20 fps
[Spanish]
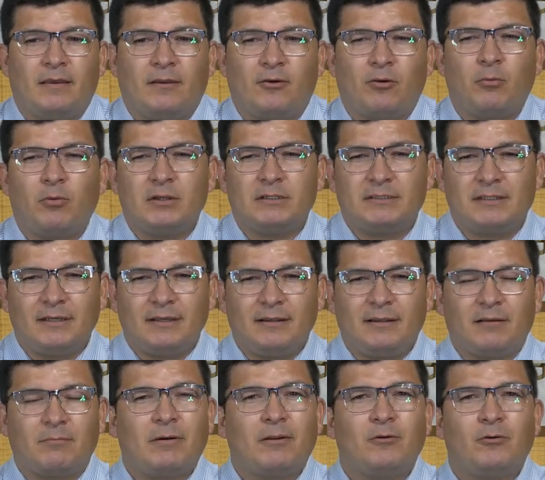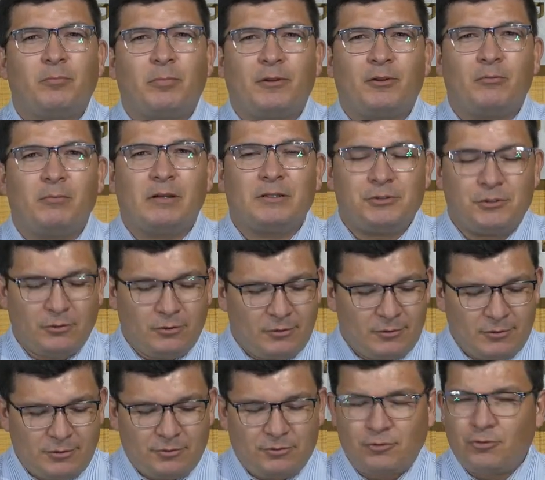como dice el hermano Pedro
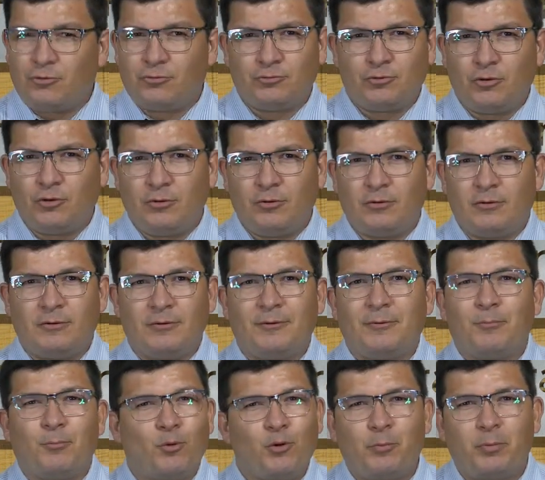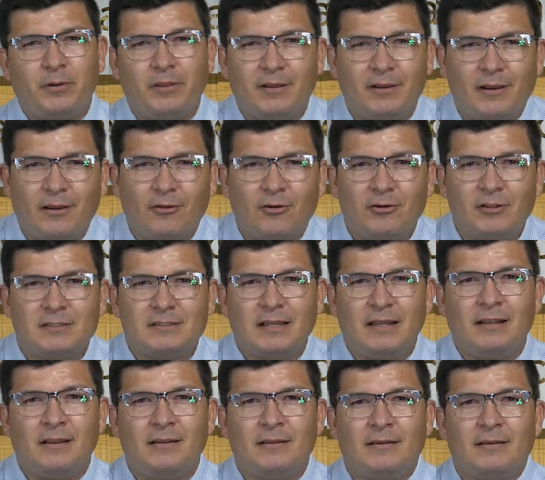Melchor, yo no soy muy predicador, dice
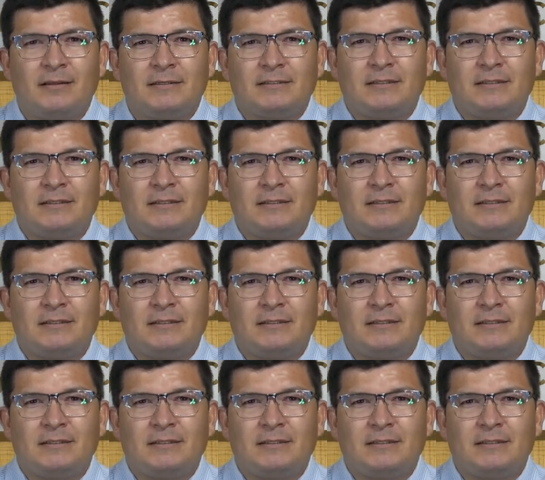él,